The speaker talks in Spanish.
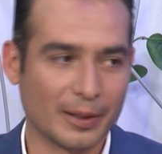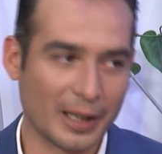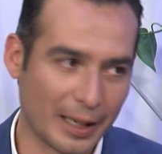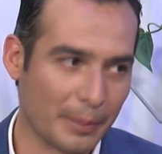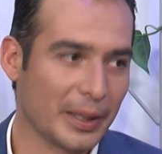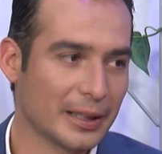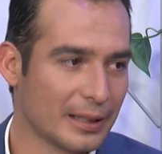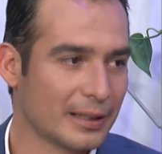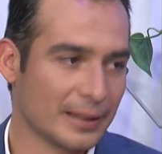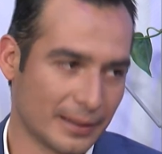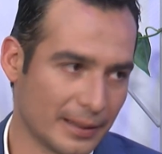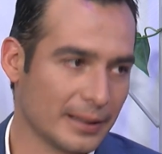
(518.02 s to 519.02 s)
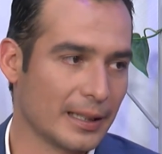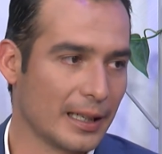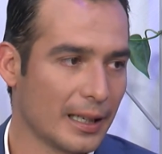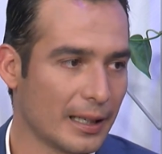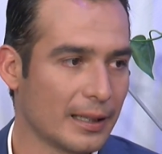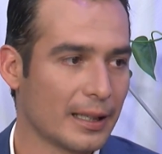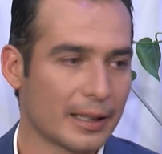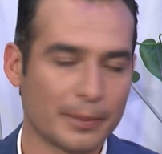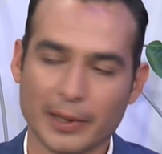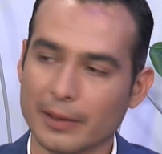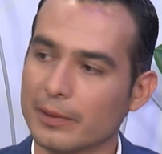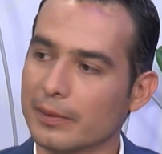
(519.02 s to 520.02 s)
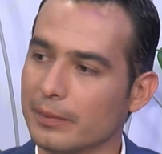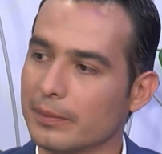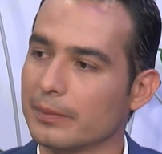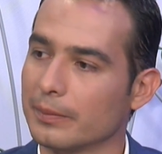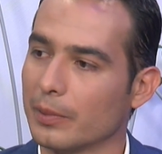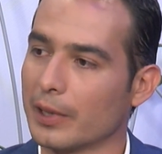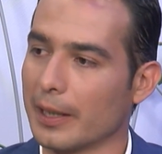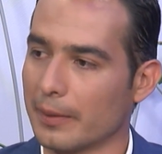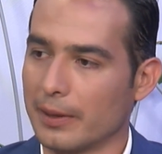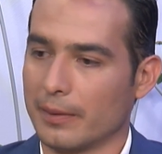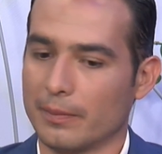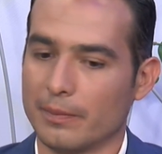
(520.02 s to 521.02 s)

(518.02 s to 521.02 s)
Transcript: de repente te, te salía la lágrima, ¿no? Porque